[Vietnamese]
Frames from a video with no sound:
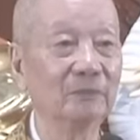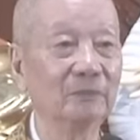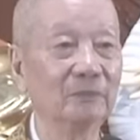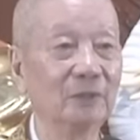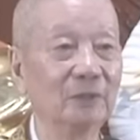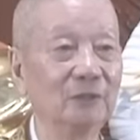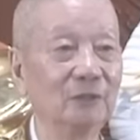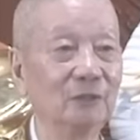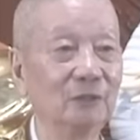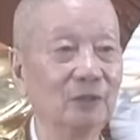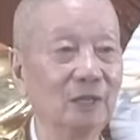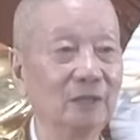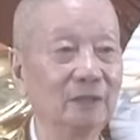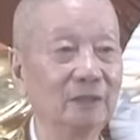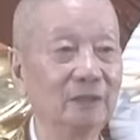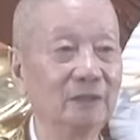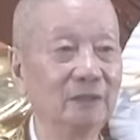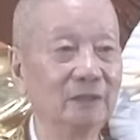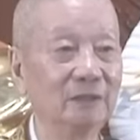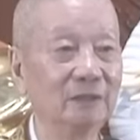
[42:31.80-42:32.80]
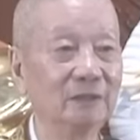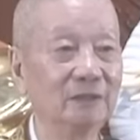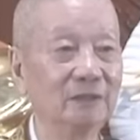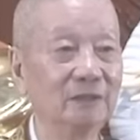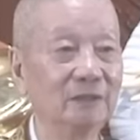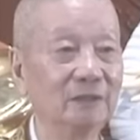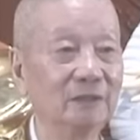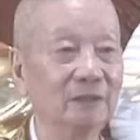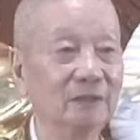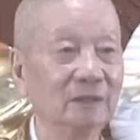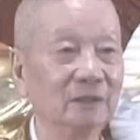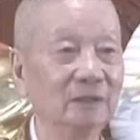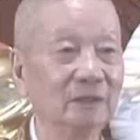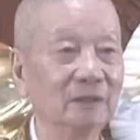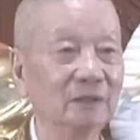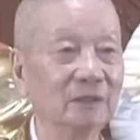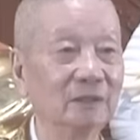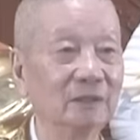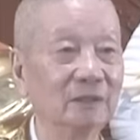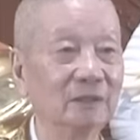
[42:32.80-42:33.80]
mà nếu hãy
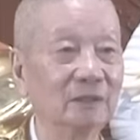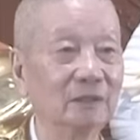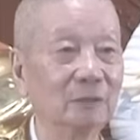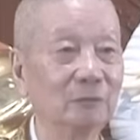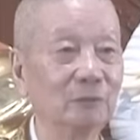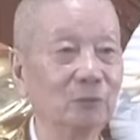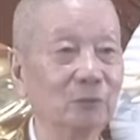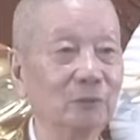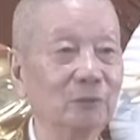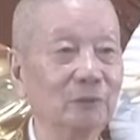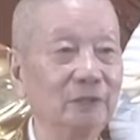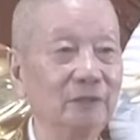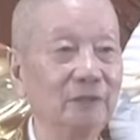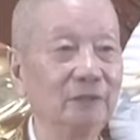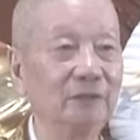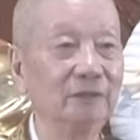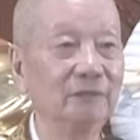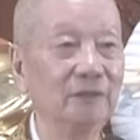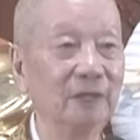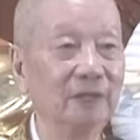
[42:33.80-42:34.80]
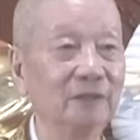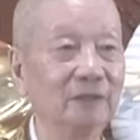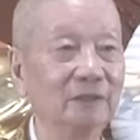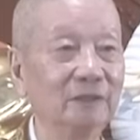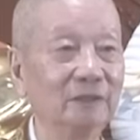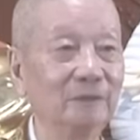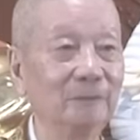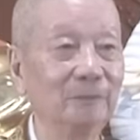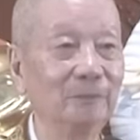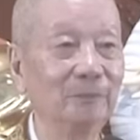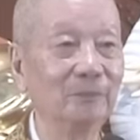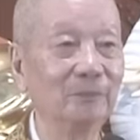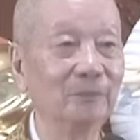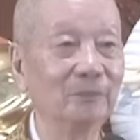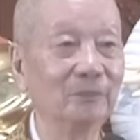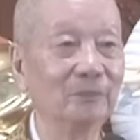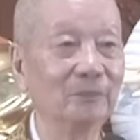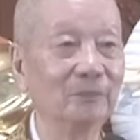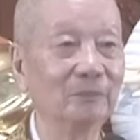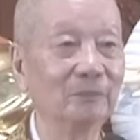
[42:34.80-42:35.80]
trong lúc mình đi như vậy đó
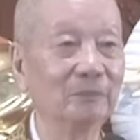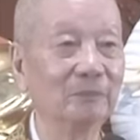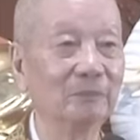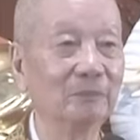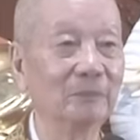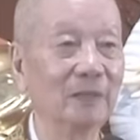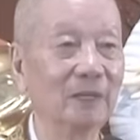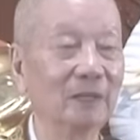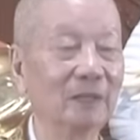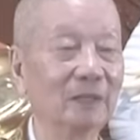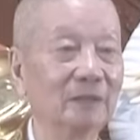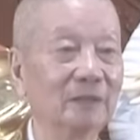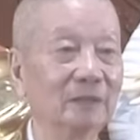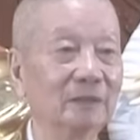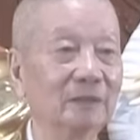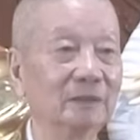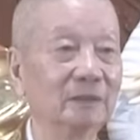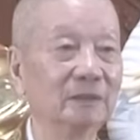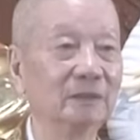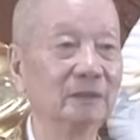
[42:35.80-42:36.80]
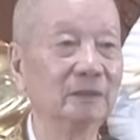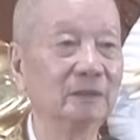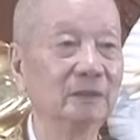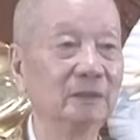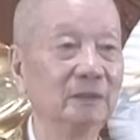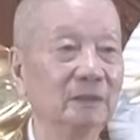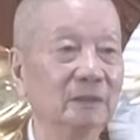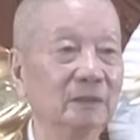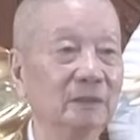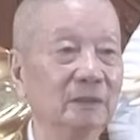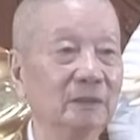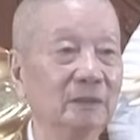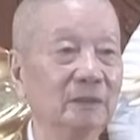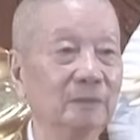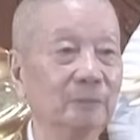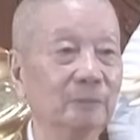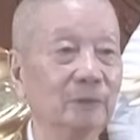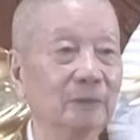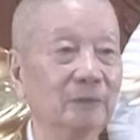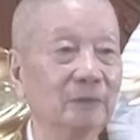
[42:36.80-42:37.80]
mà
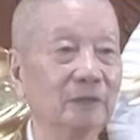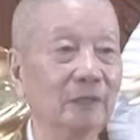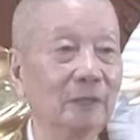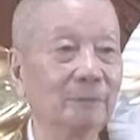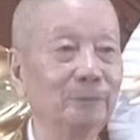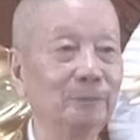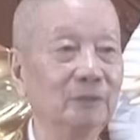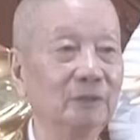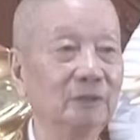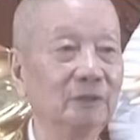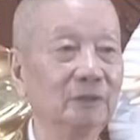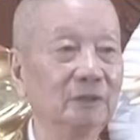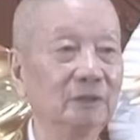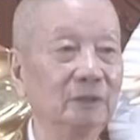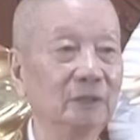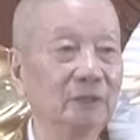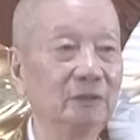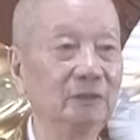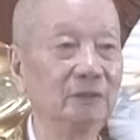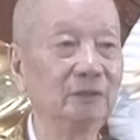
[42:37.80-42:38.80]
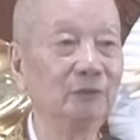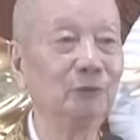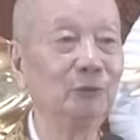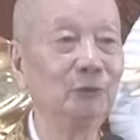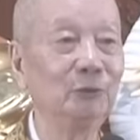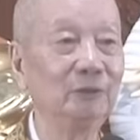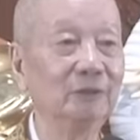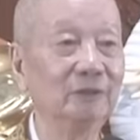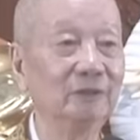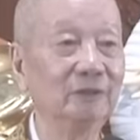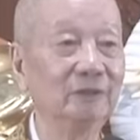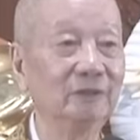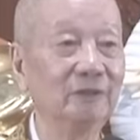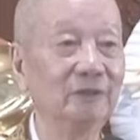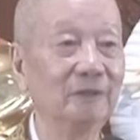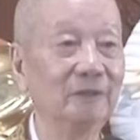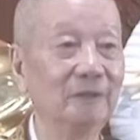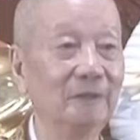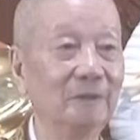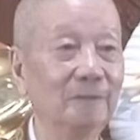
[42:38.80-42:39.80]
mình gặp những cái chướng duyên
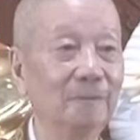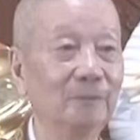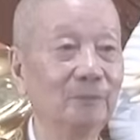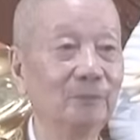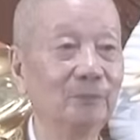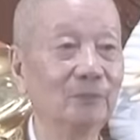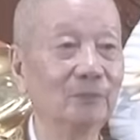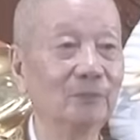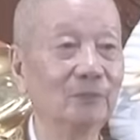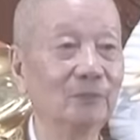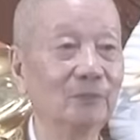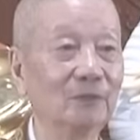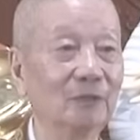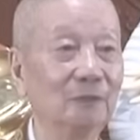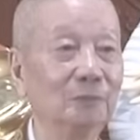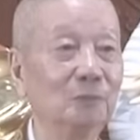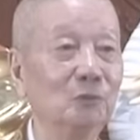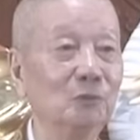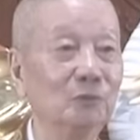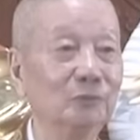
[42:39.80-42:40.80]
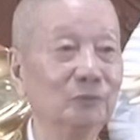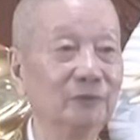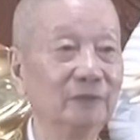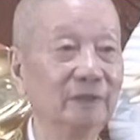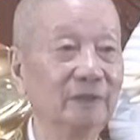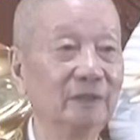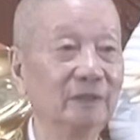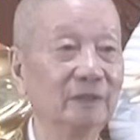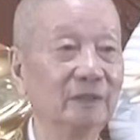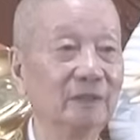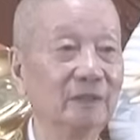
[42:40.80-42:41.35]
để buồn phiền